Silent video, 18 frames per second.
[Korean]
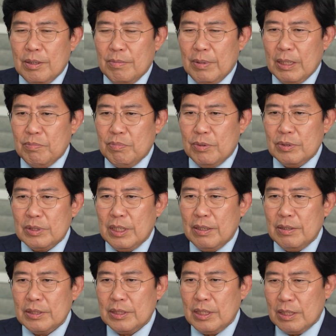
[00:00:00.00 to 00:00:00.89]
100%
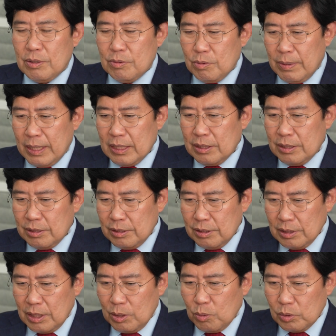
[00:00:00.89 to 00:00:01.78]
자회사로
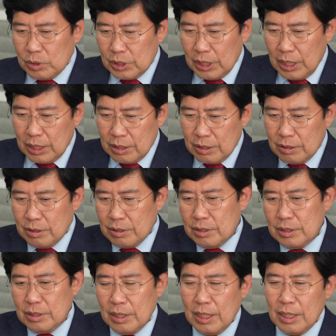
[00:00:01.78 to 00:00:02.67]
만드는 동시에
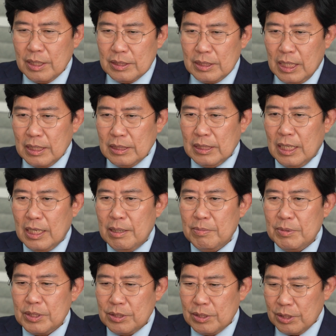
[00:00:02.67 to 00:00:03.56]
그거를
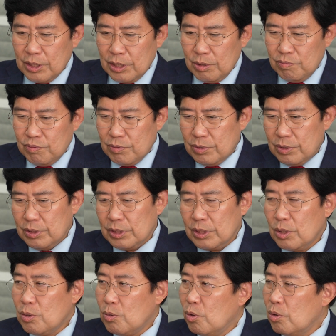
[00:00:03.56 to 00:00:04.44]
상장하면서 일부를
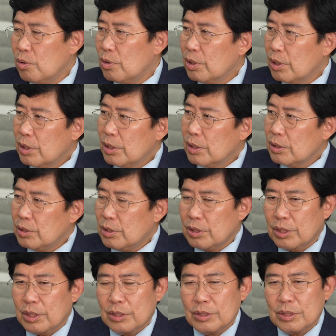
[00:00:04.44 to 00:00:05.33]
이제 공
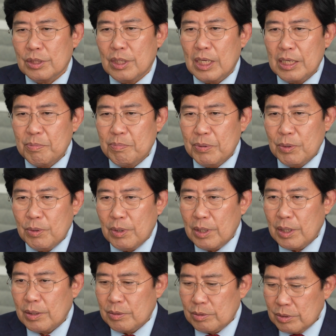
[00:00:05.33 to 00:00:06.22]
저기 저
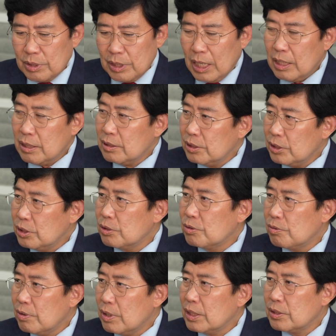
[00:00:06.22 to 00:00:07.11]
IPO를 하는
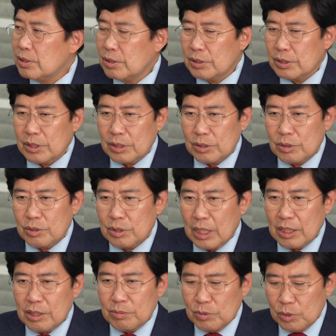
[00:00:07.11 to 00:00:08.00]
식으로 네. 해서 이제
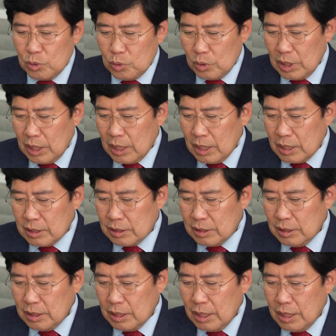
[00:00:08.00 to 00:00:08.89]
자금을
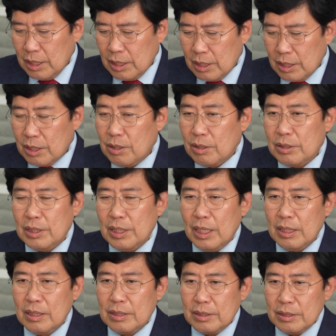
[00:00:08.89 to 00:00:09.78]
조달하는 이럴
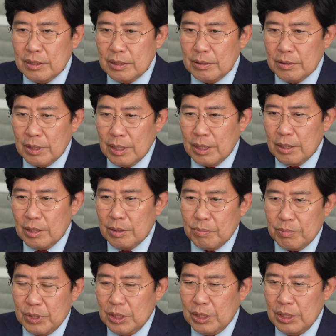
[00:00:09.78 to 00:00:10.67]
때 그
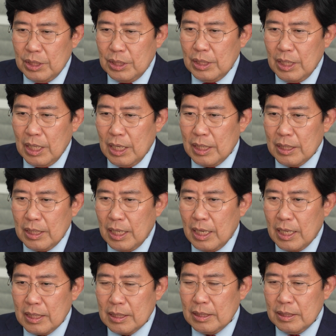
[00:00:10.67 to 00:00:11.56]
B에
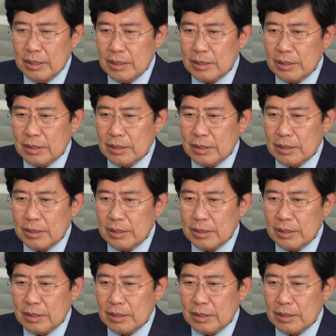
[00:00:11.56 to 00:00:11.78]
대한